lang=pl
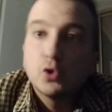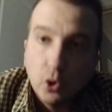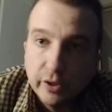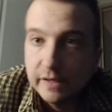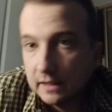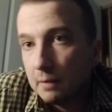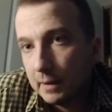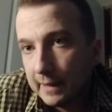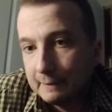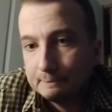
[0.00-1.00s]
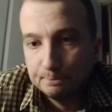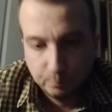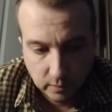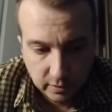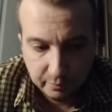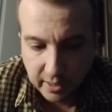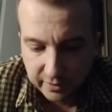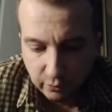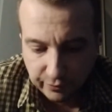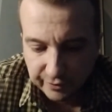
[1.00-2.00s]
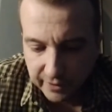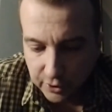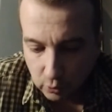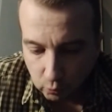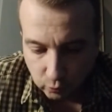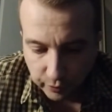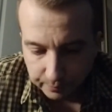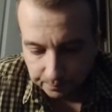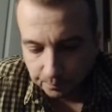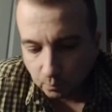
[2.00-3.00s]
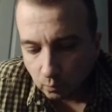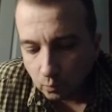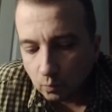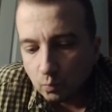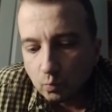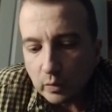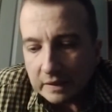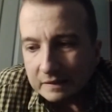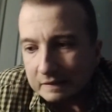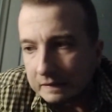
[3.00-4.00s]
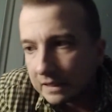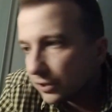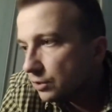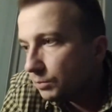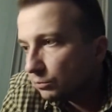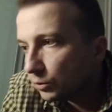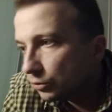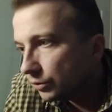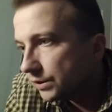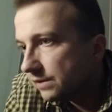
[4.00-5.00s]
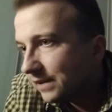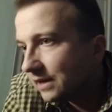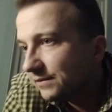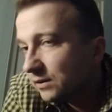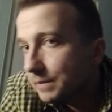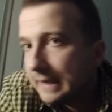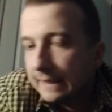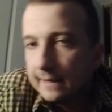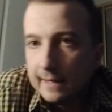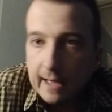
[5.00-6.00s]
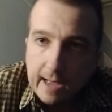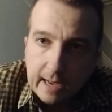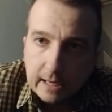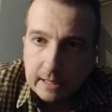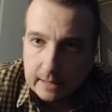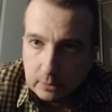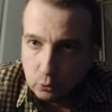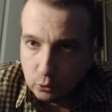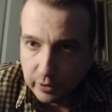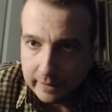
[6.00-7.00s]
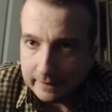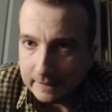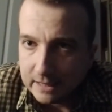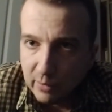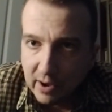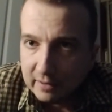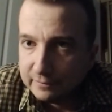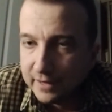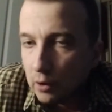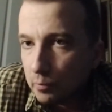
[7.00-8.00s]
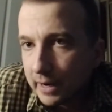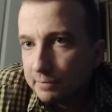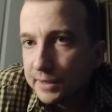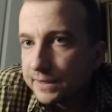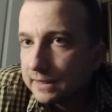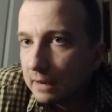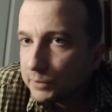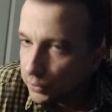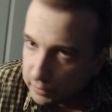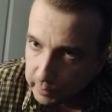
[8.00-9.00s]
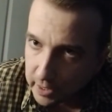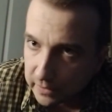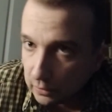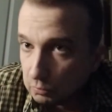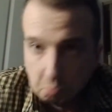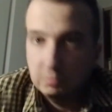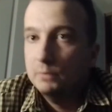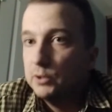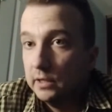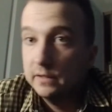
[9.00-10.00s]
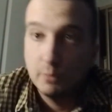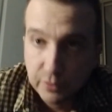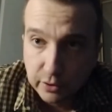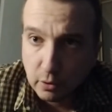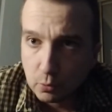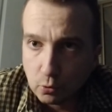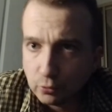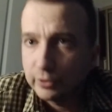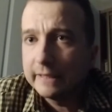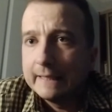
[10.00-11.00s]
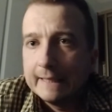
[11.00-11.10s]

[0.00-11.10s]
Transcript: co jest dla Pana inspiracją w świecie kultury? E, każdy podmiot, który zawiera w sobie e, kulturę i działa w jej obrębie, jest dla mnie inspiracją, na przykład Zamojski Dom Kultury.